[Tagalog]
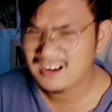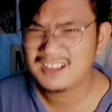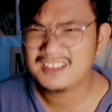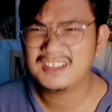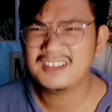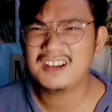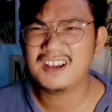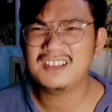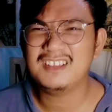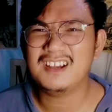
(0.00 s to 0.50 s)
Ang
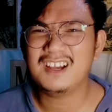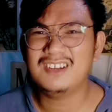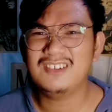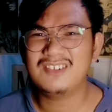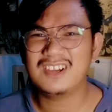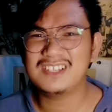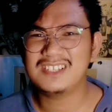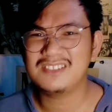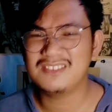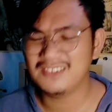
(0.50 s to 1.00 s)
ganda ng kanyang ano
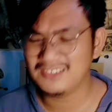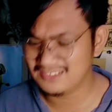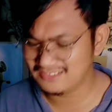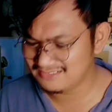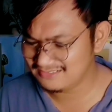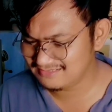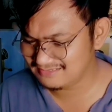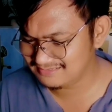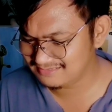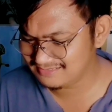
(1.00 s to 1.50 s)
guys, no?
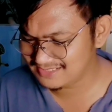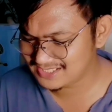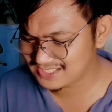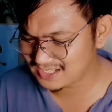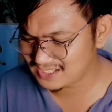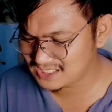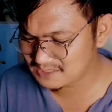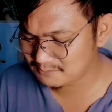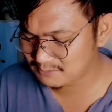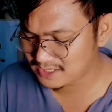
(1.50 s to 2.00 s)
Yung
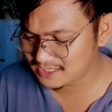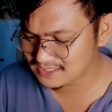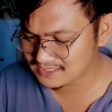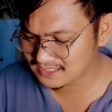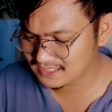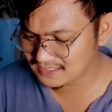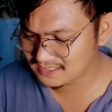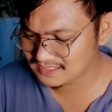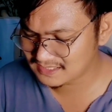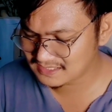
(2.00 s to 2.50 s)
stage
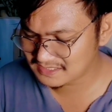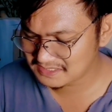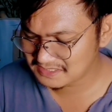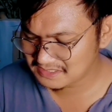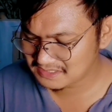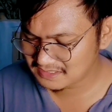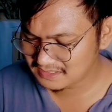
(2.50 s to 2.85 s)
presence.